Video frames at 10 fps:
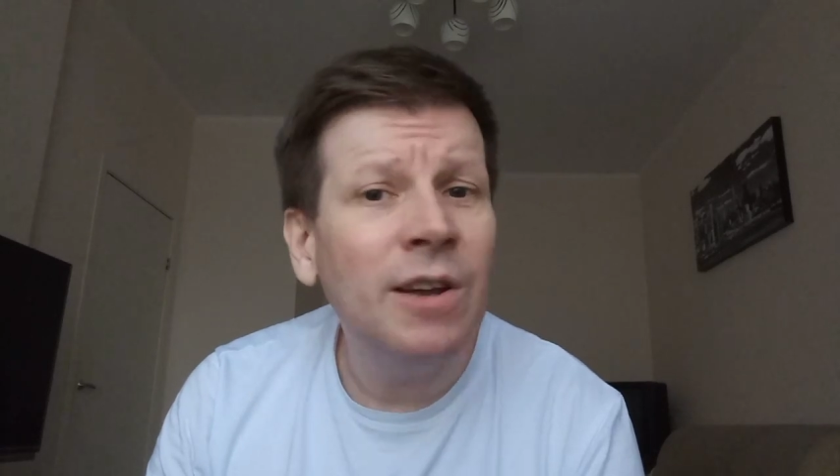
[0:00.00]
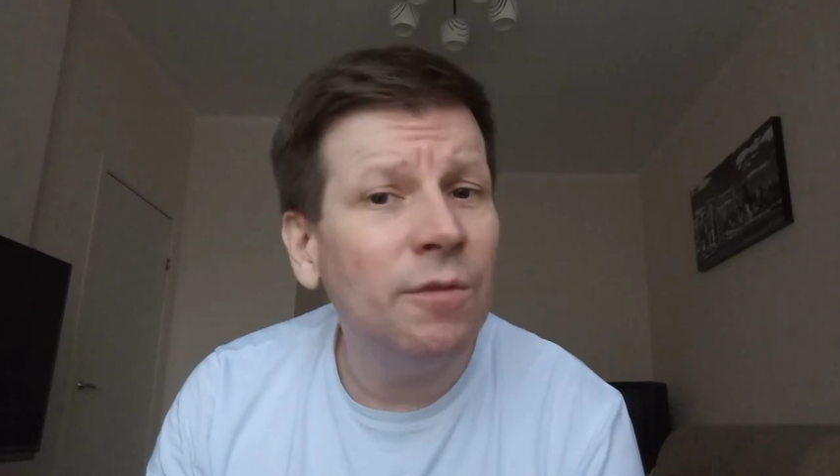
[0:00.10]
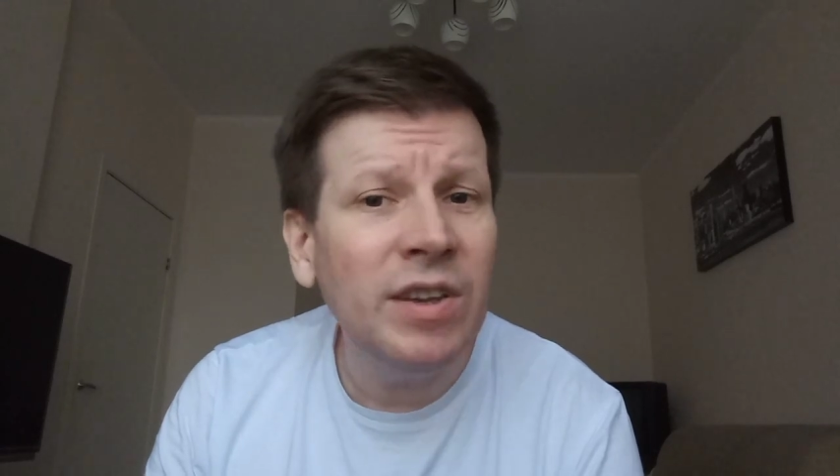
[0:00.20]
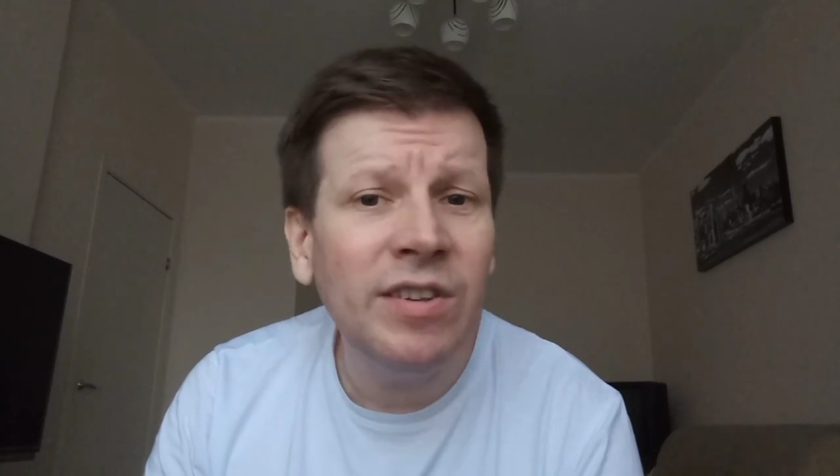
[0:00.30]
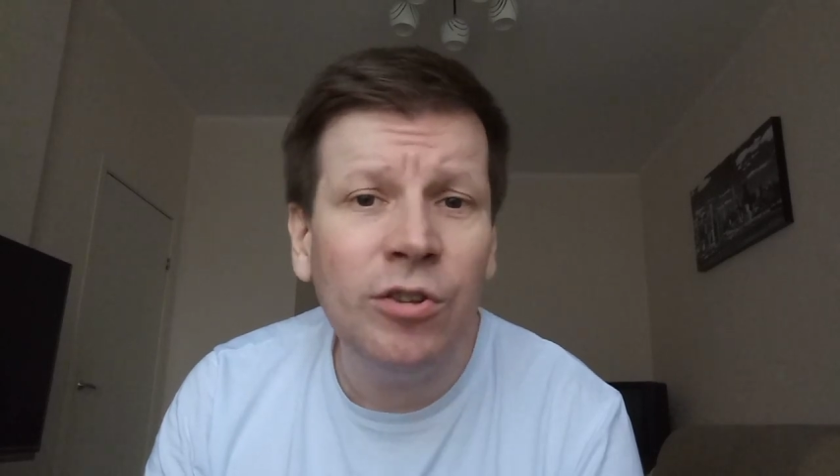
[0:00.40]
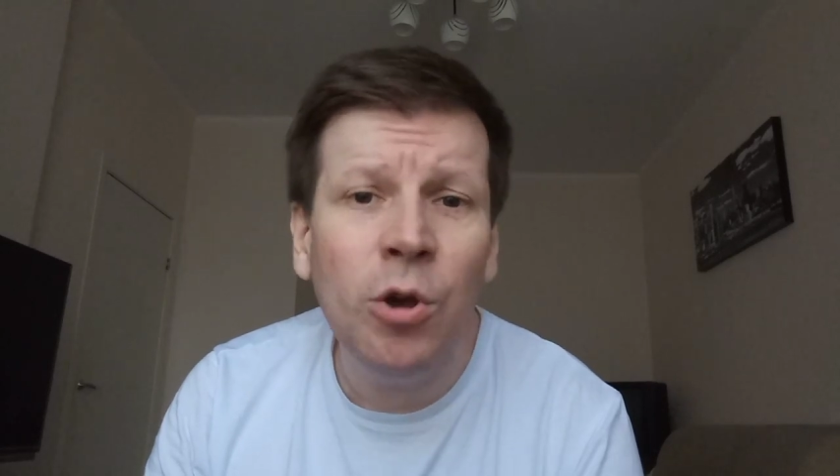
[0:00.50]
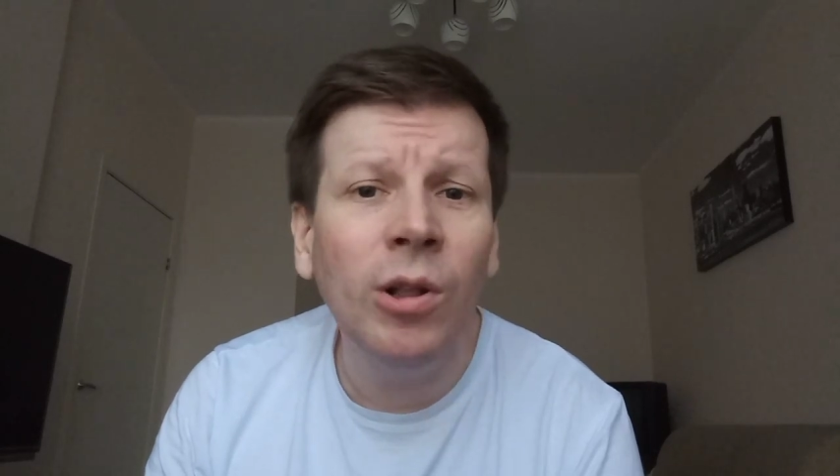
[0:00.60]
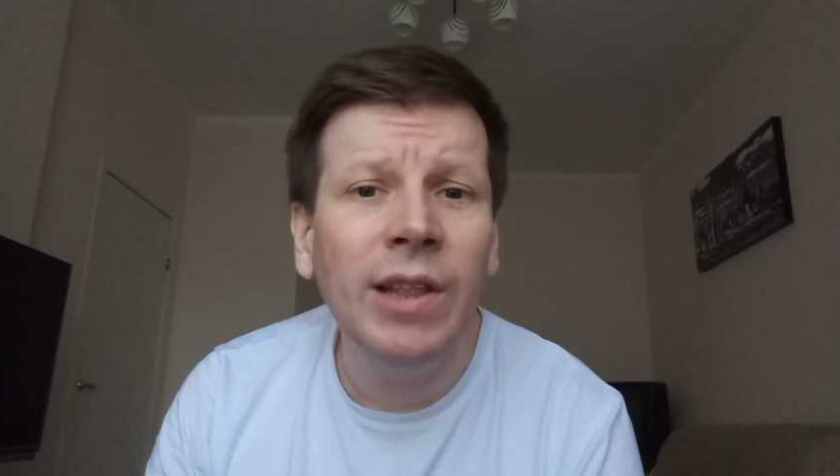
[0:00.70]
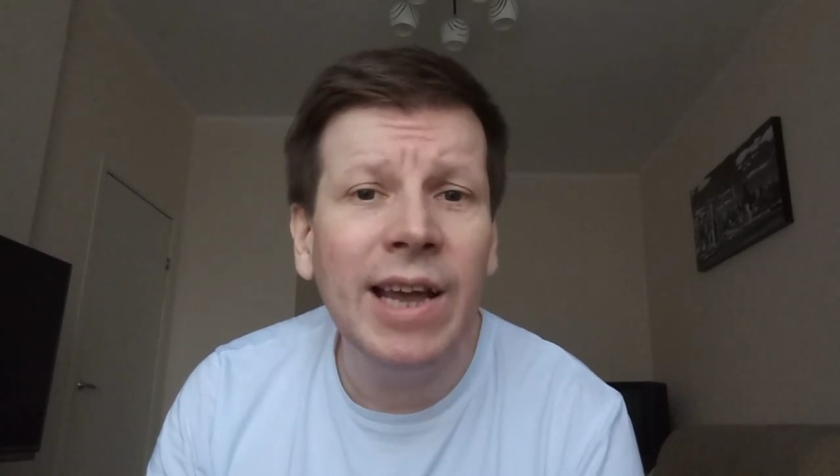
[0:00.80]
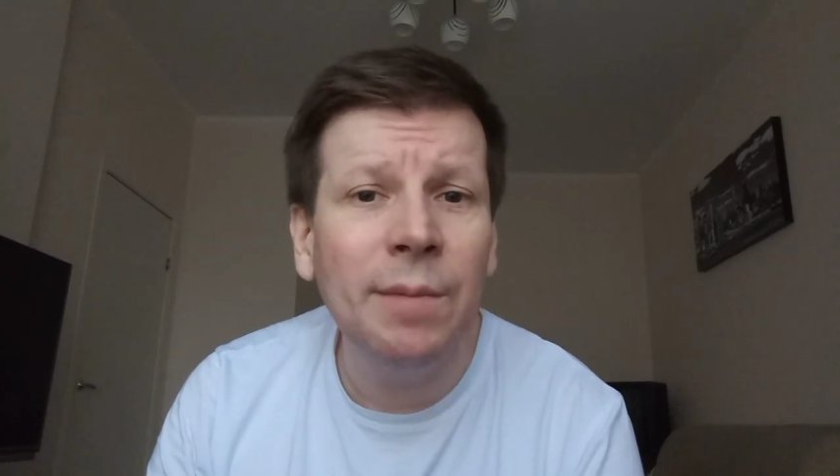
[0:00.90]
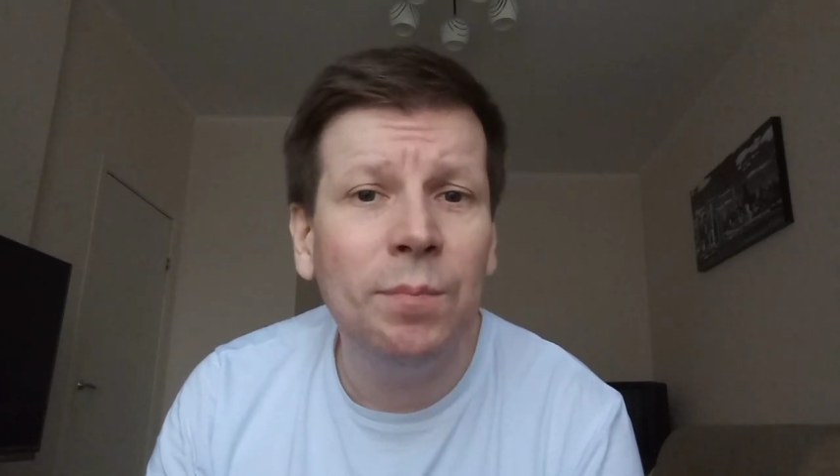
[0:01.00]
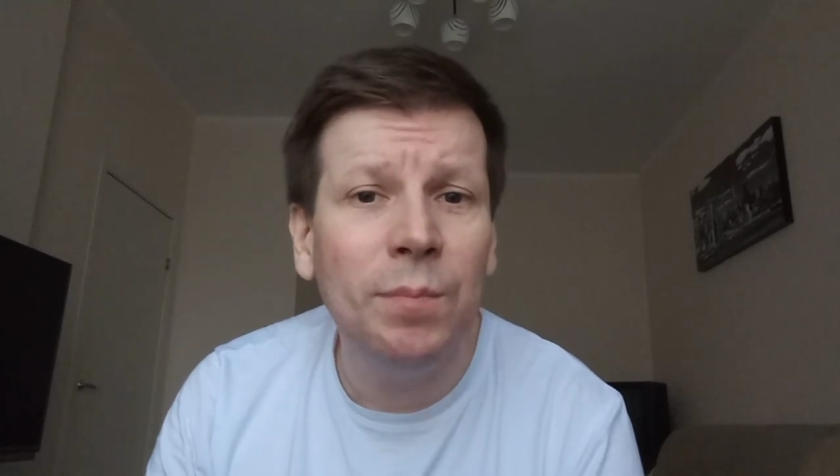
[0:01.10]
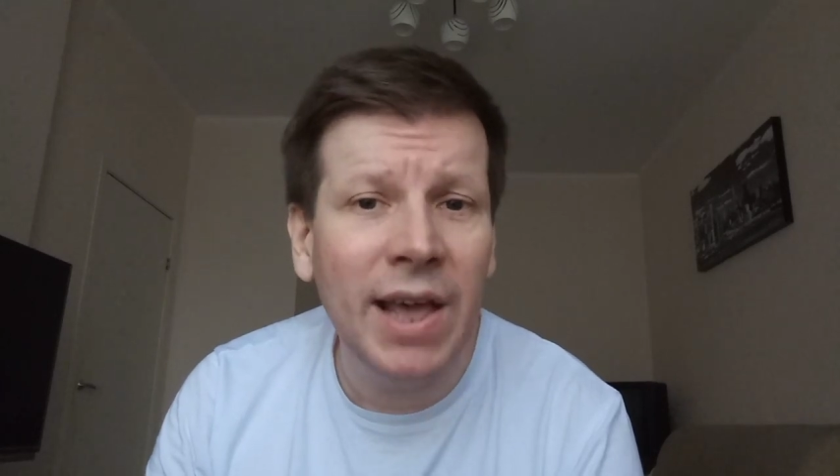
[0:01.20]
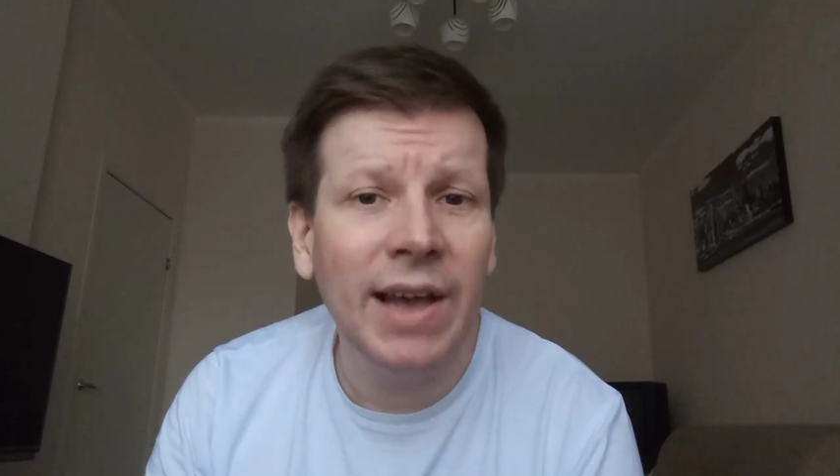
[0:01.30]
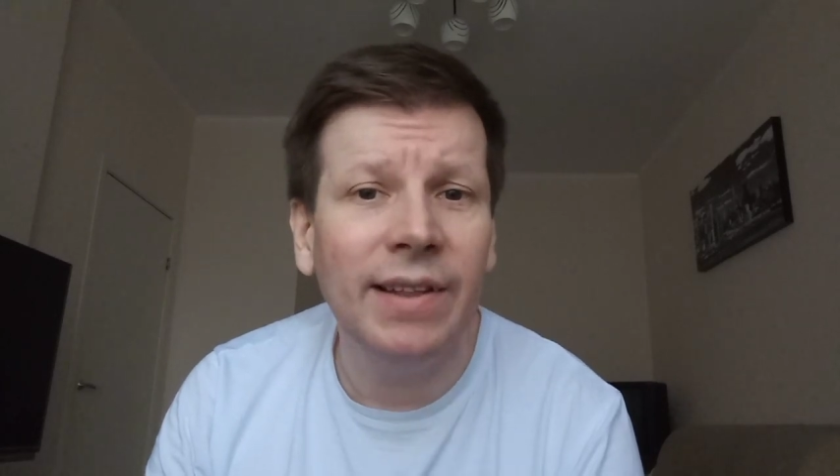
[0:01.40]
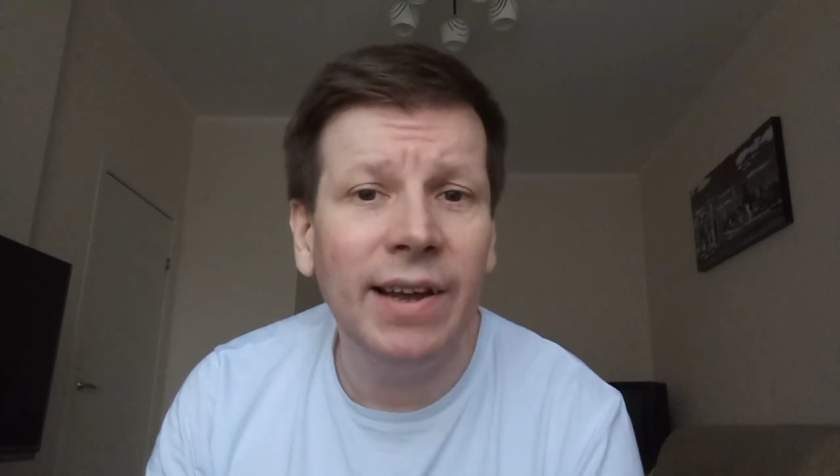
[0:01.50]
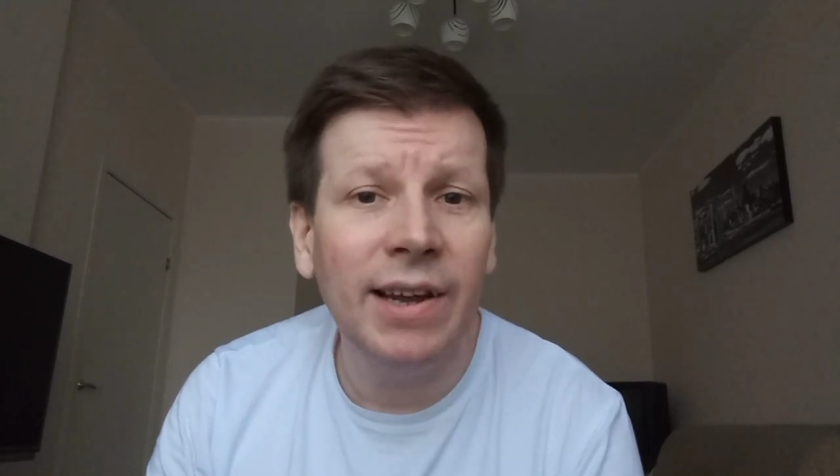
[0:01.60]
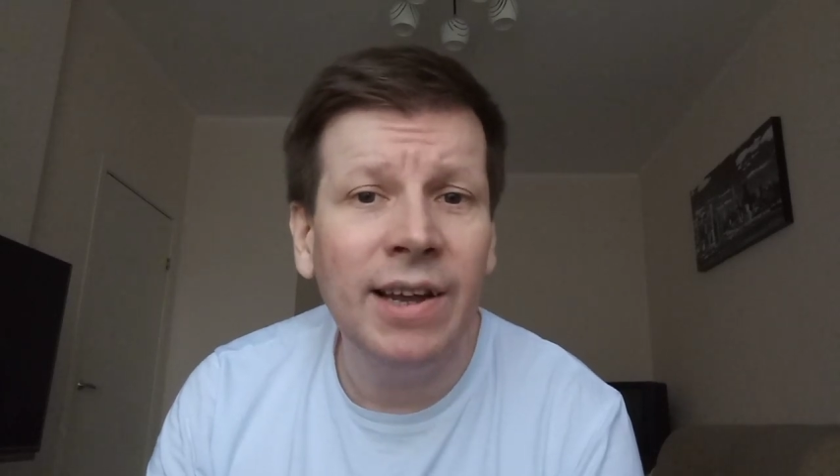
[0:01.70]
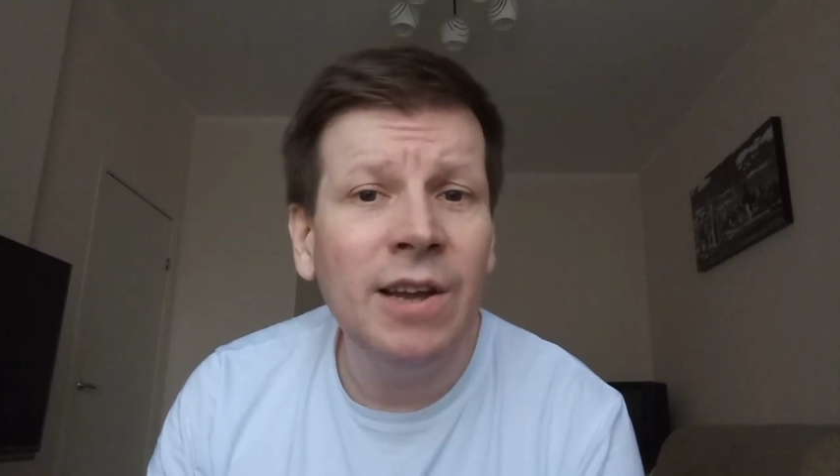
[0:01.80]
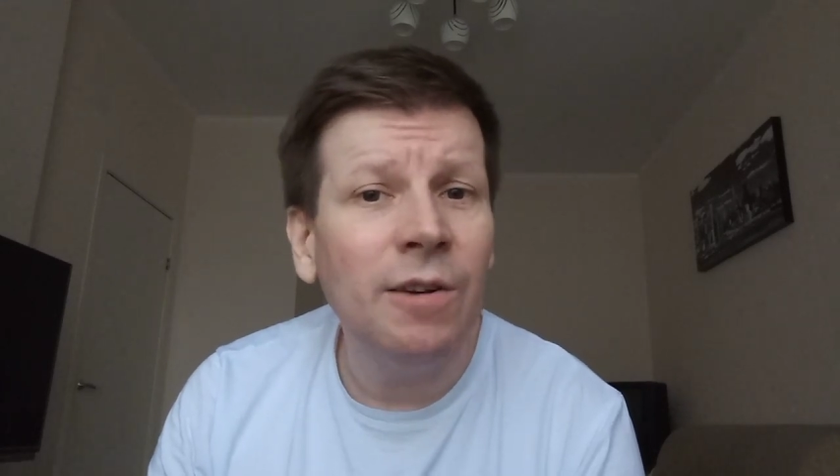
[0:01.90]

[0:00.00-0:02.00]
веселая пена,